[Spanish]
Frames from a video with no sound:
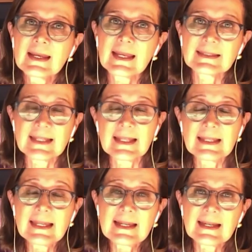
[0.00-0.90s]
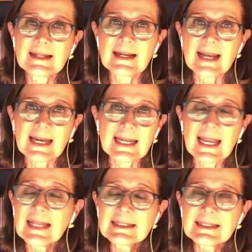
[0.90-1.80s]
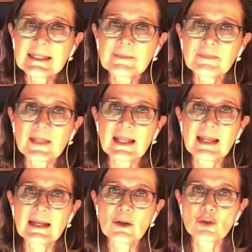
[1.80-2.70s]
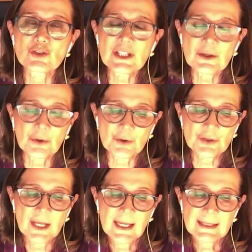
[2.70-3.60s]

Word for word: que se dedican a la crianza de los hijos